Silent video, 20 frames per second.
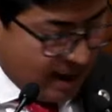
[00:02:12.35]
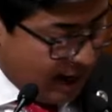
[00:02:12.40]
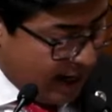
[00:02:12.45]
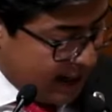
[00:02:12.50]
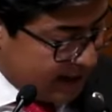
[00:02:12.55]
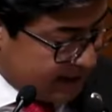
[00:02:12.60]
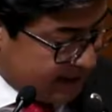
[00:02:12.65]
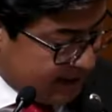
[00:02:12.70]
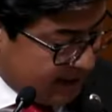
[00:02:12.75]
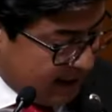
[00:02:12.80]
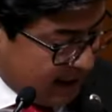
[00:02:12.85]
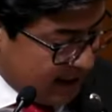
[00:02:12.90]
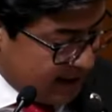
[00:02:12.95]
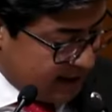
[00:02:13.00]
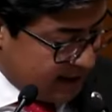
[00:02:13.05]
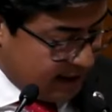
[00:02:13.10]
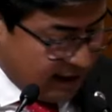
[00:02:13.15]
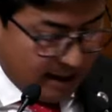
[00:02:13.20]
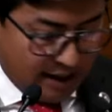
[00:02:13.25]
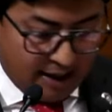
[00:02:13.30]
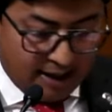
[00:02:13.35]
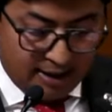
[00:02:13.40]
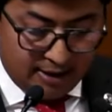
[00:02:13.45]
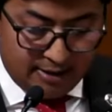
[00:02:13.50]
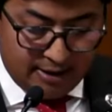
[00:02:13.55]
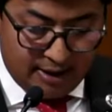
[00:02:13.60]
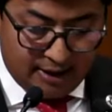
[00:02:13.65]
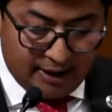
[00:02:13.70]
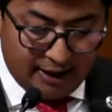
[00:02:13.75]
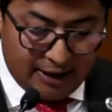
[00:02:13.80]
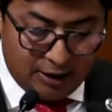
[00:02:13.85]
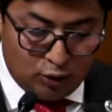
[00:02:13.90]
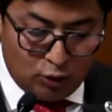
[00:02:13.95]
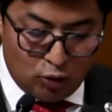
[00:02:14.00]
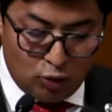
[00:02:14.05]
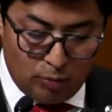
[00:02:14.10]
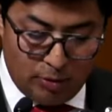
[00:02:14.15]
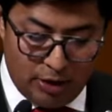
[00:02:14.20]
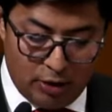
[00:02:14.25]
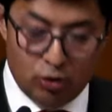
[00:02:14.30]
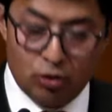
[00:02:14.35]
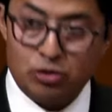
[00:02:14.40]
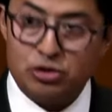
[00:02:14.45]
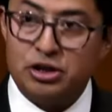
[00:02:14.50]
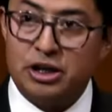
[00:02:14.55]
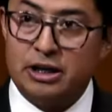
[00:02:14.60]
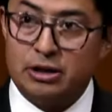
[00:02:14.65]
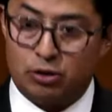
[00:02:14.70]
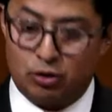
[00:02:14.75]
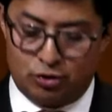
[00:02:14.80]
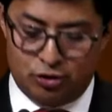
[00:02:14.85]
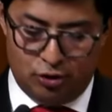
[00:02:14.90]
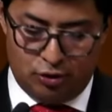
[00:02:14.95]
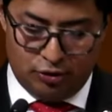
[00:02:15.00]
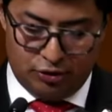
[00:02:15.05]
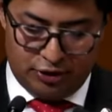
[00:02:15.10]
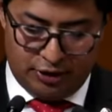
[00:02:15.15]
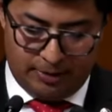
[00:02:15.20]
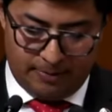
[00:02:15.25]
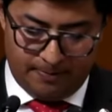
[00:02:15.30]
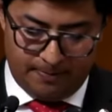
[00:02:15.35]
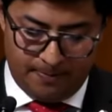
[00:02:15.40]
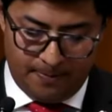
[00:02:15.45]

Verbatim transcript: al siguiente decreto número 211.